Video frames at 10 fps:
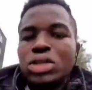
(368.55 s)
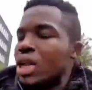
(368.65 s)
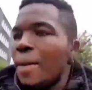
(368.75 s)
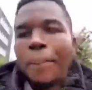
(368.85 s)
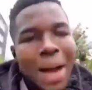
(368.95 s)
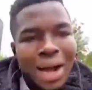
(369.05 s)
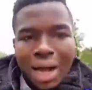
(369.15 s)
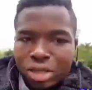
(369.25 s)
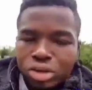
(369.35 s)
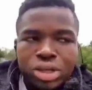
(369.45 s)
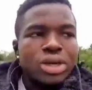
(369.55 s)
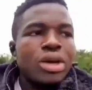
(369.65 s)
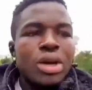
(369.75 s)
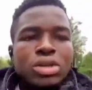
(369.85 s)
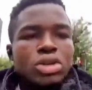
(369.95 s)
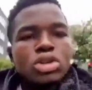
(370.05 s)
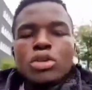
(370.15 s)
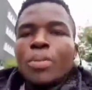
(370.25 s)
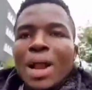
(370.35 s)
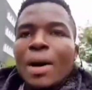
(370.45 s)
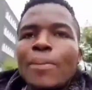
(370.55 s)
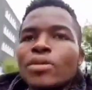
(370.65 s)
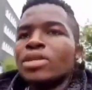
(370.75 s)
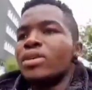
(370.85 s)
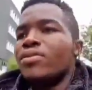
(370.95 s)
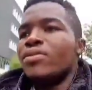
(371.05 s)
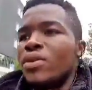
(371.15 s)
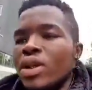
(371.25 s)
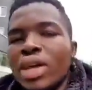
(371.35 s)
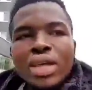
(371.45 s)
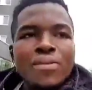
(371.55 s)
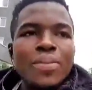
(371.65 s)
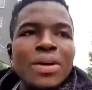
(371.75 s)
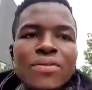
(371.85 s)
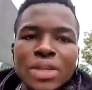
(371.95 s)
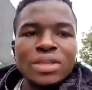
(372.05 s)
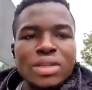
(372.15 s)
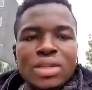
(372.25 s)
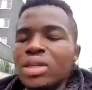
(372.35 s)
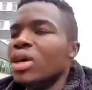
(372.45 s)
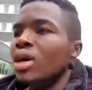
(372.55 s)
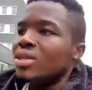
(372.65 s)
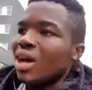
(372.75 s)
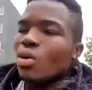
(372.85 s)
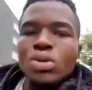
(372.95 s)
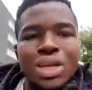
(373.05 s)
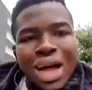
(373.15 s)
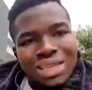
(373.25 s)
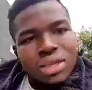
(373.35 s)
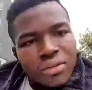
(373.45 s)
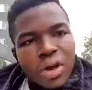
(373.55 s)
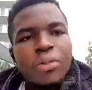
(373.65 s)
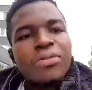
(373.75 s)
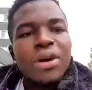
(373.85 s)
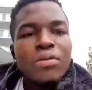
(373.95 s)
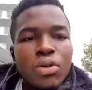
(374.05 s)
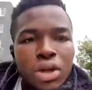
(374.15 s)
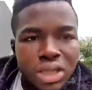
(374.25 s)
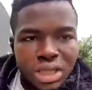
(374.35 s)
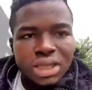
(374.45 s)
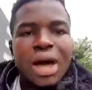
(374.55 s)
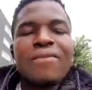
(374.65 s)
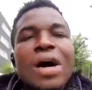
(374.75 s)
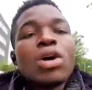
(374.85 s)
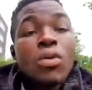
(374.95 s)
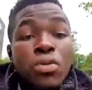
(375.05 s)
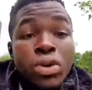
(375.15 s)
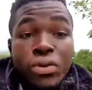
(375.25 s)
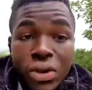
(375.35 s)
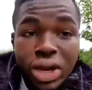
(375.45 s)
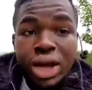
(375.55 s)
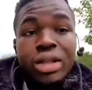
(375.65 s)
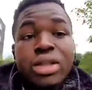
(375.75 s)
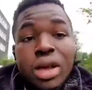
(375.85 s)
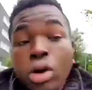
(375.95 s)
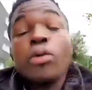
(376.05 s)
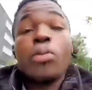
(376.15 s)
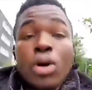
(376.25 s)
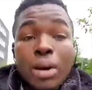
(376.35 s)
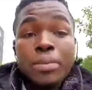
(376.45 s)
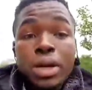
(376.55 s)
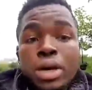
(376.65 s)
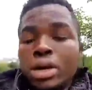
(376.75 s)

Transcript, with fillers: Ce n'est pas gratuit. Je ne suis pas là pour dire venez IB, faites ceci. Ça coûte 80. Il faut faire vous le dire avant que vous ne venez intégrer le programme.